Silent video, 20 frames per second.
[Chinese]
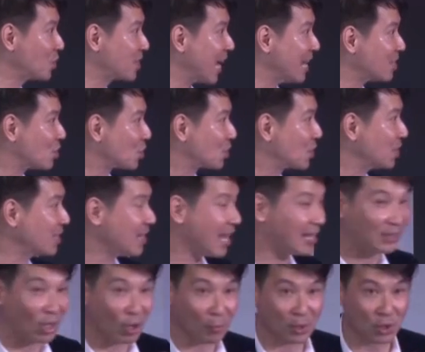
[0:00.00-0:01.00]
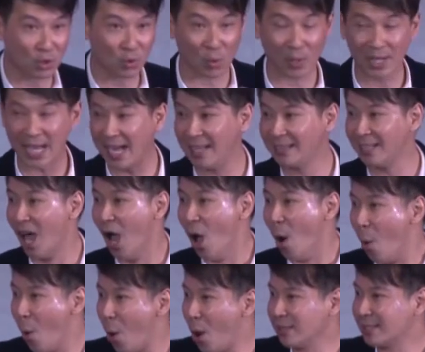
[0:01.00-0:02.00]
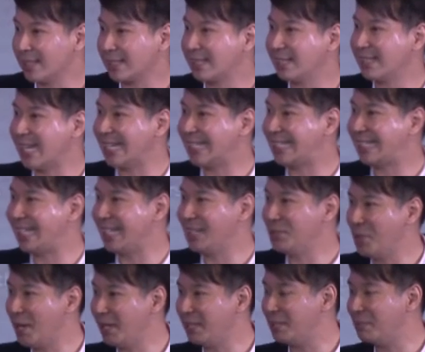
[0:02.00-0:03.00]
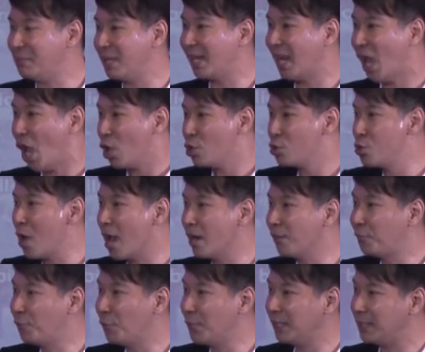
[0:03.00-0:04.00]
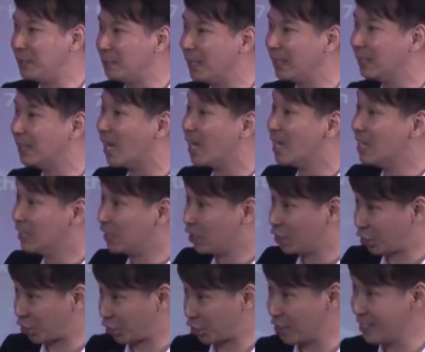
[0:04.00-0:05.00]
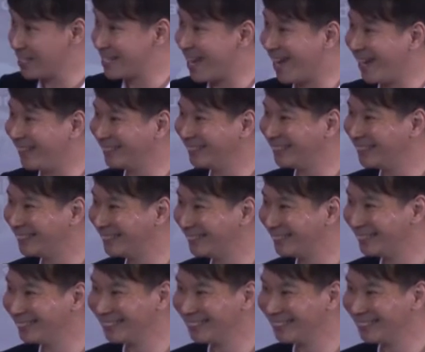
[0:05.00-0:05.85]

书34章，才我们所看的，或者是在新约里面约翰福音里面的10章。